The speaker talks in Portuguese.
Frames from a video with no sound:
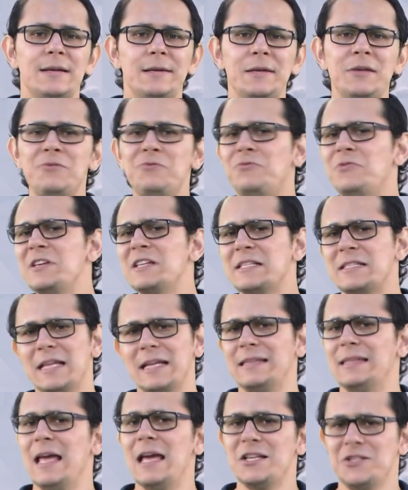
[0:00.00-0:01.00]

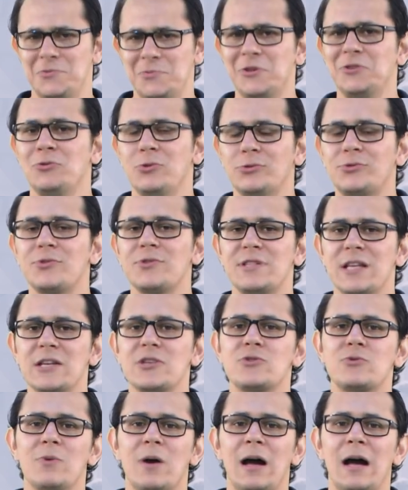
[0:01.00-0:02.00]
Invista 10 minutos da
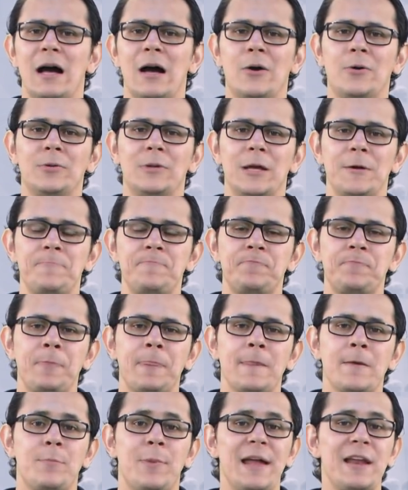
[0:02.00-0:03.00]
sua aula
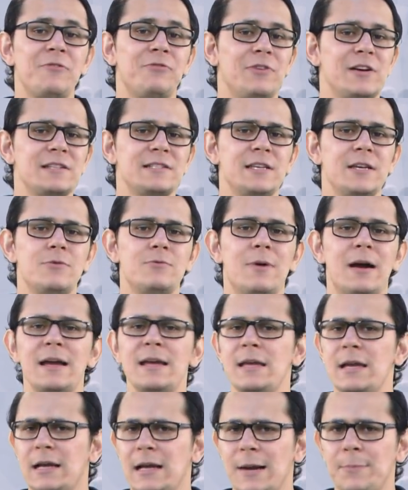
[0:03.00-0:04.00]
para fazer uma
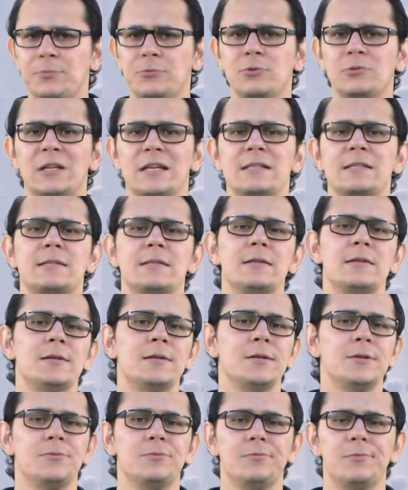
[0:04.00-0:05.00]

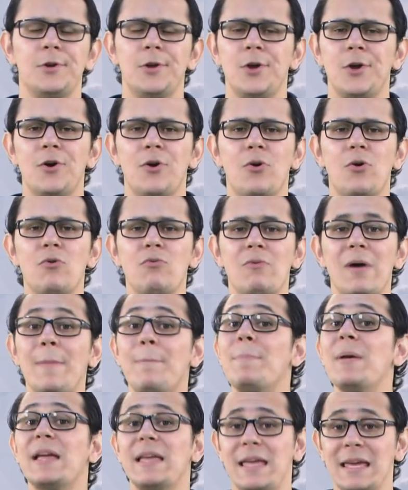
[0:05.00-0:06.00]
recapitulação ou uma
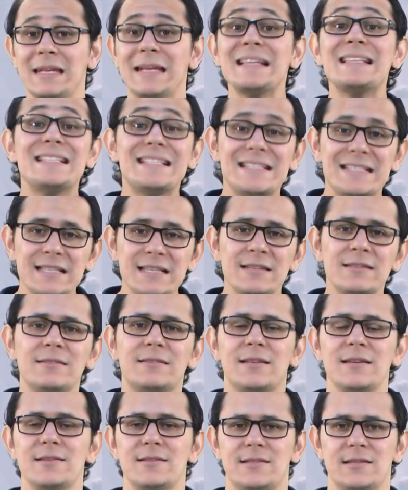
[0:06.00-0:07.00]
pequena
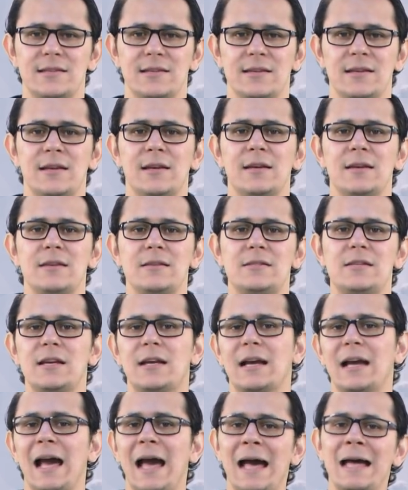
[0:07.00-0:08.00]
síntese de
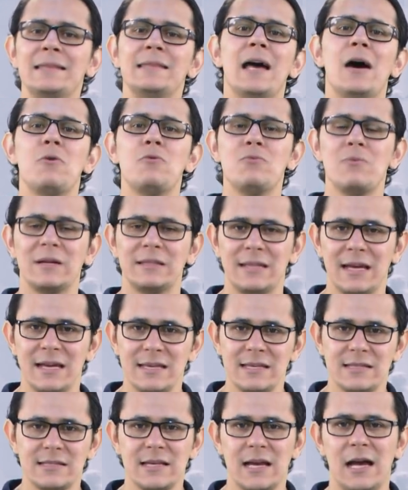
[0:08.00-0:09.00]
cada uma
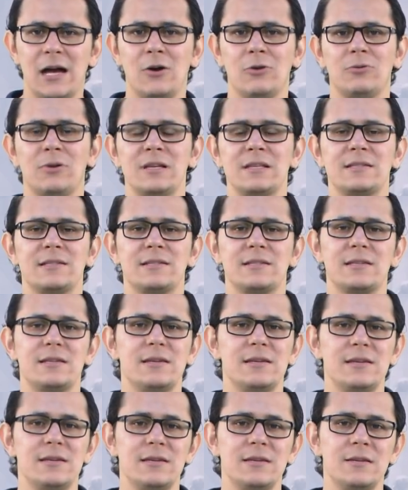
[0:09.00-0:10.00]
das aulas
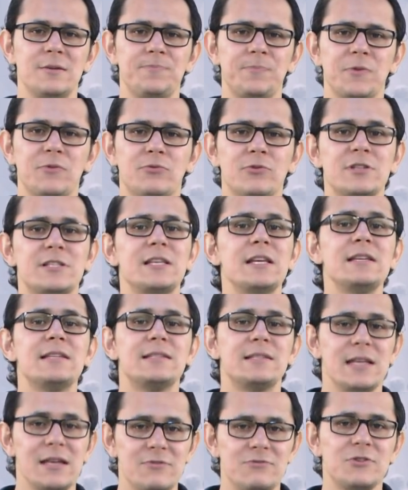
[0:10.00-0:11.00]
que você
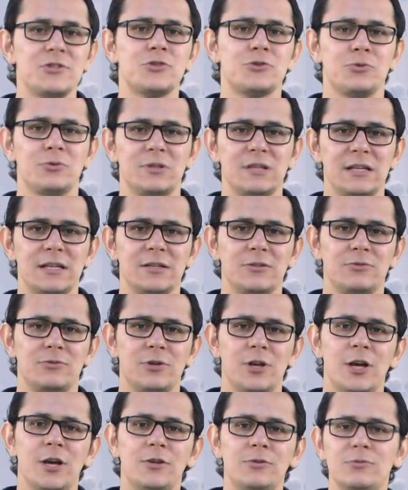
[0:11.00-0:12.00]
esteve estudando
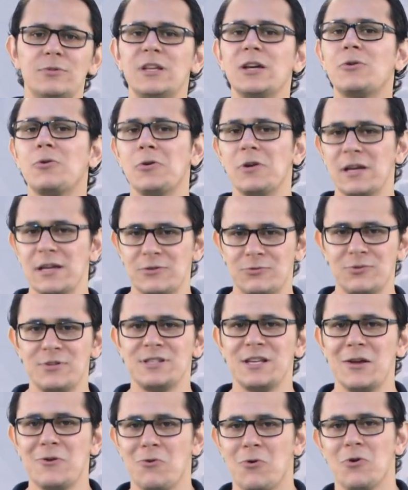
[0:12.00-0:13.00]
no decorrer
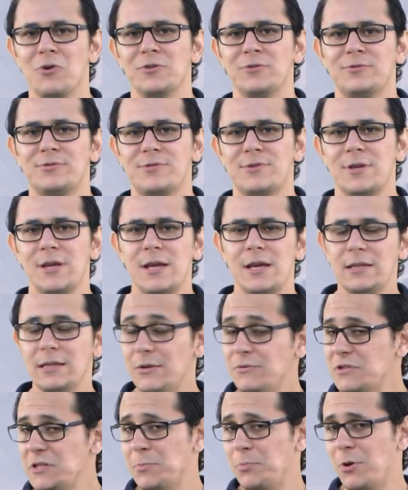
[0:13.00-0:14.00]
dos encontros.
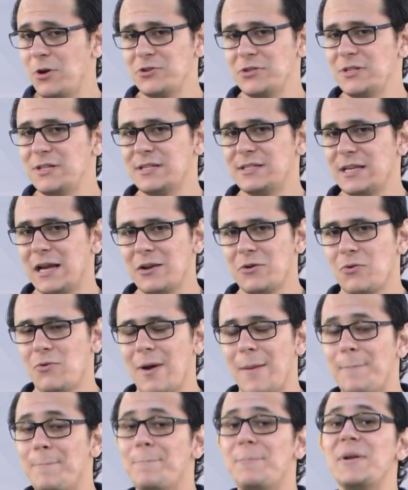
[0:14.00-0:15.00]
Então você pode iniciar com
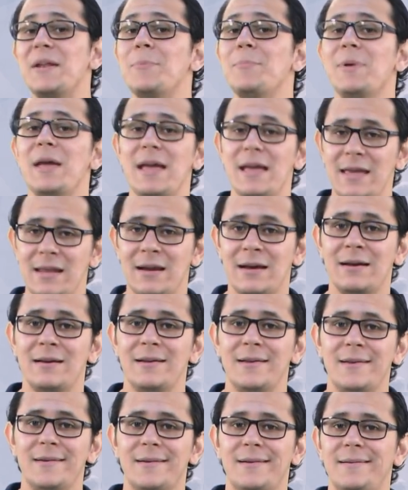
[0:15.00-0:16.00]
a
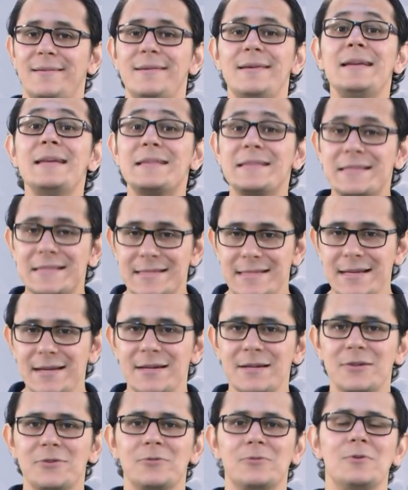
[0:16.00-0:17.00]
primeira
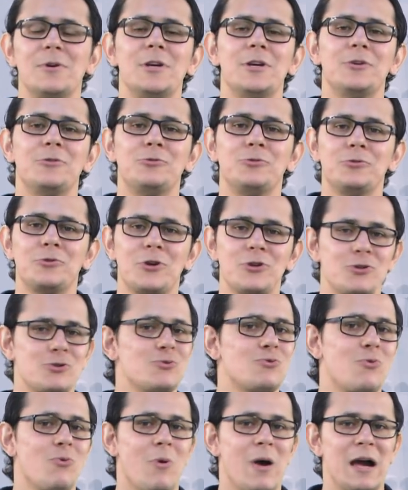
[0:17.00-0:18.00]
lição do
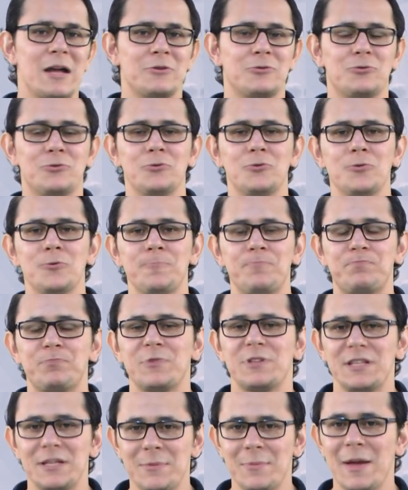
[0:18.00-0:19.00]
nosso quarto
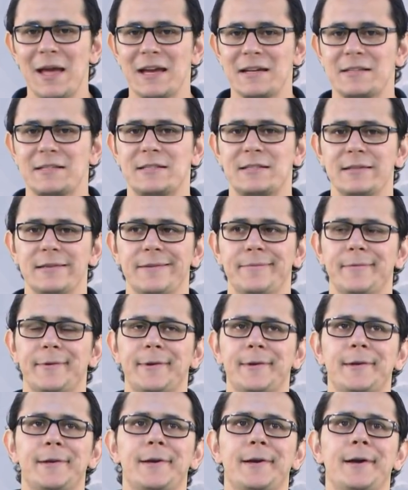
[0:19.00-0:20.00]
trimestre
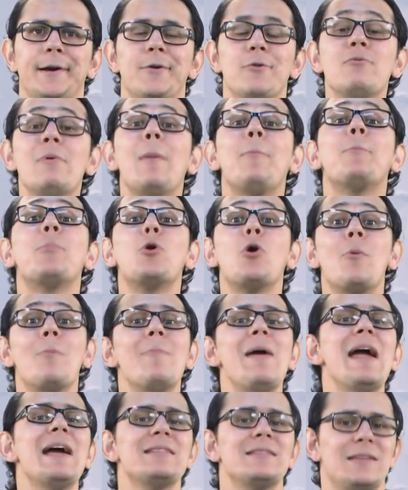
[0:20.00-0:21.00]
é, uma
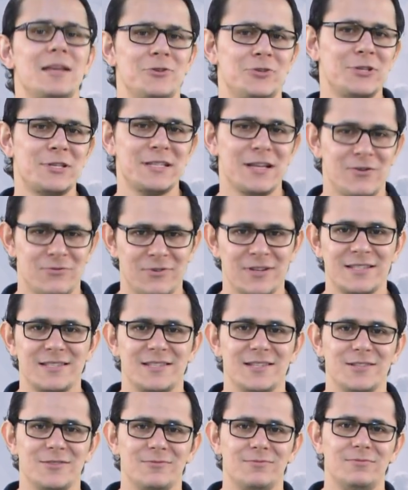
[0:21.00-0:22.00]
promessa de
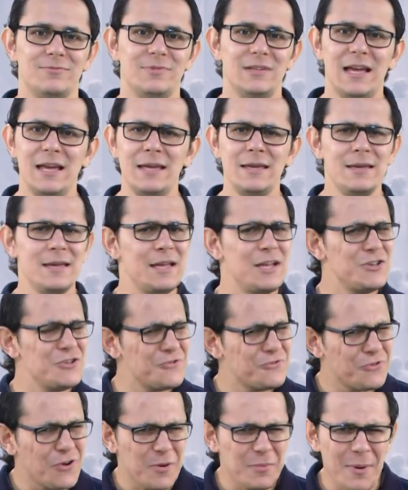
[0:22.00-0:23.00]
salvação. E aí, de
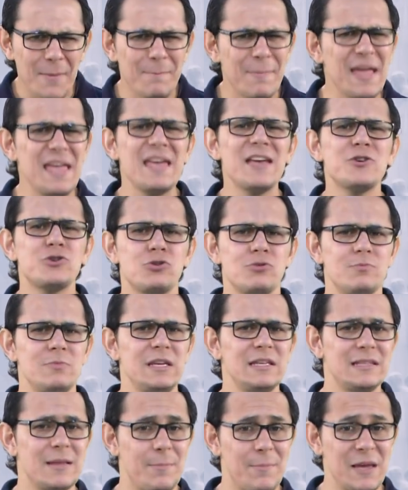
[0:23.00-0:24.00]
forma bem
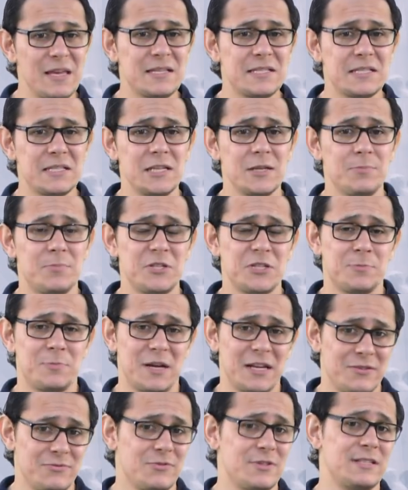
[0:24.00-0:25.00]
resumida, bem simples,
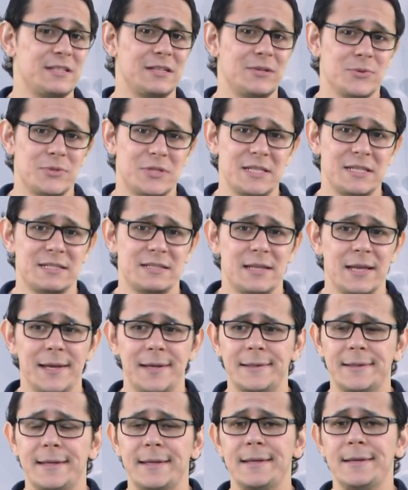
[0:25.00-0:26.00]
para que você não se
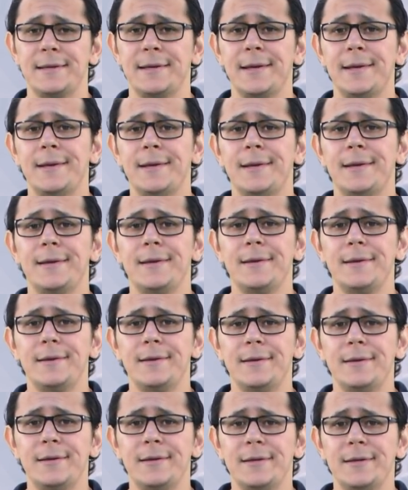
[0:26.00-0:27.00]
estenda e,
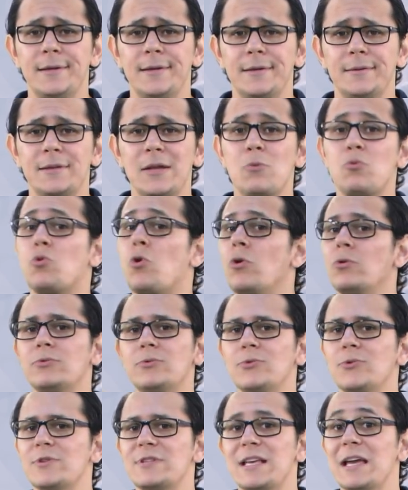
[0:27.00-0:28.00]
e, e, não
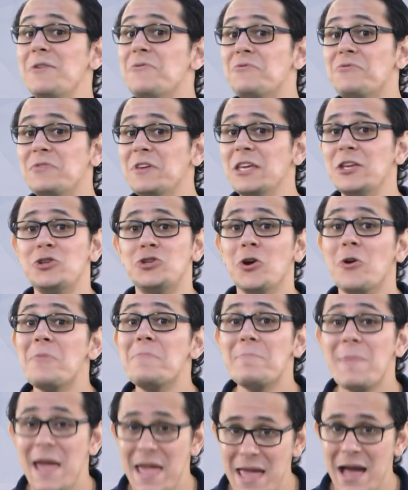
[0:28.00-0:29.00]
conduza aí 20 ou
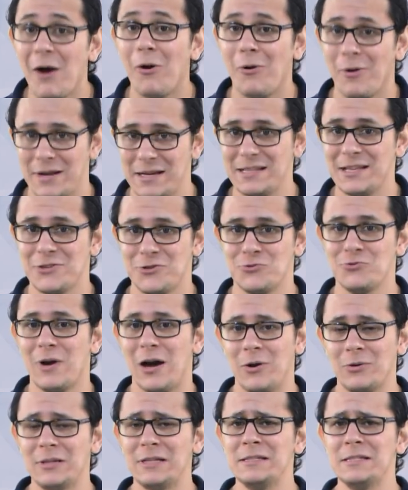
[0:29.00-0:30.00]
meia hora da sua
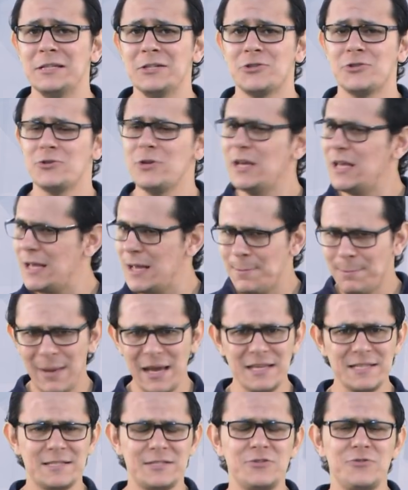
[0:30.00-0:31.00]
aula nisso.
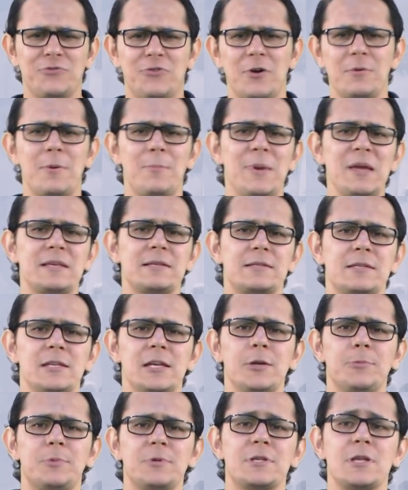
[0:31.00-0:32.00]
Mas de forma bem
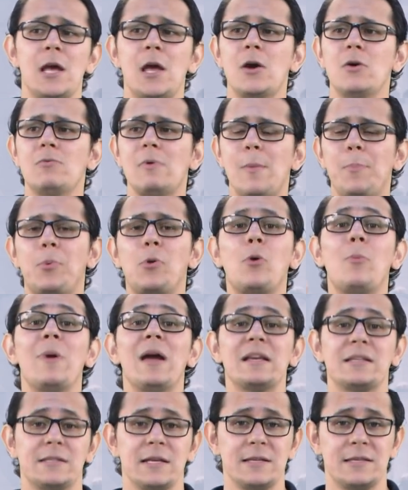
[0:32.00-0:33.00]
simples, uma
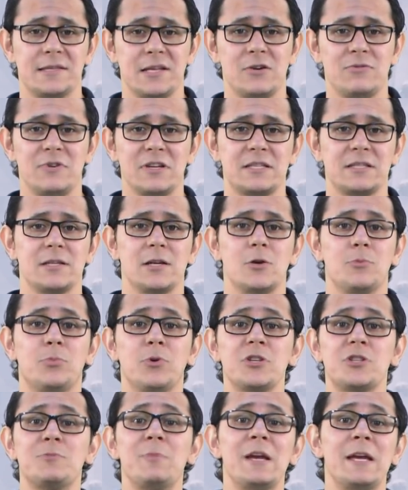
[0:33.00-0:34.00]
promessa de salvação.
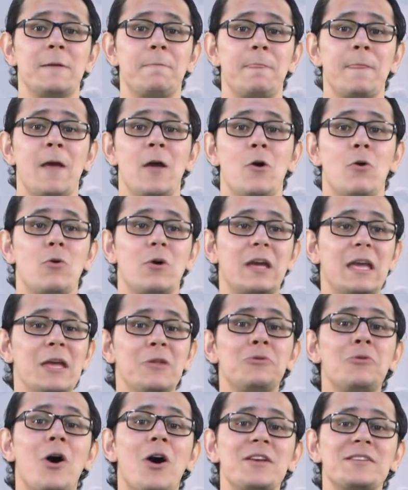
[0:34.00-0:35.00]
Pois bem, o que
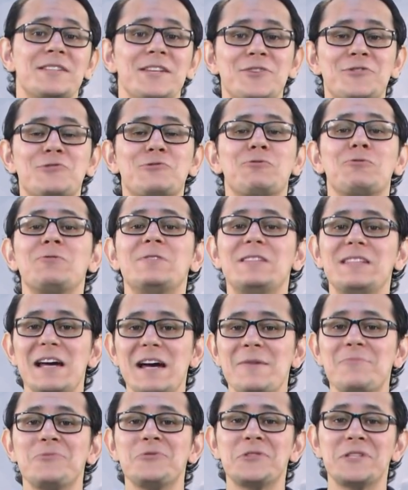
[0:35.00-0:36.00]
nós
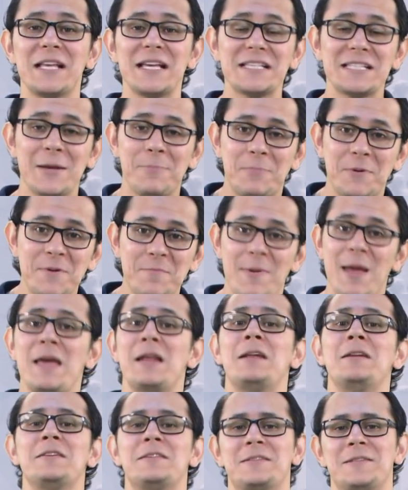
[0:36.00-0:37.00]
estudamos nessa
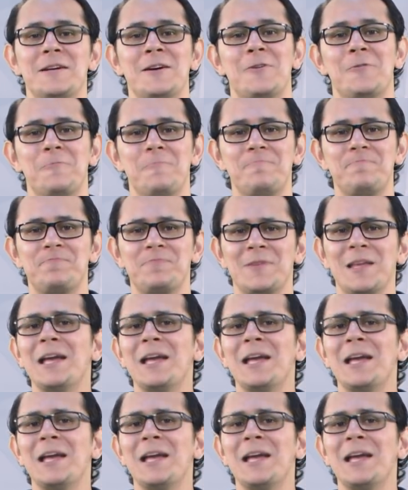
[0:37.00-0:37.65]
primeira lição?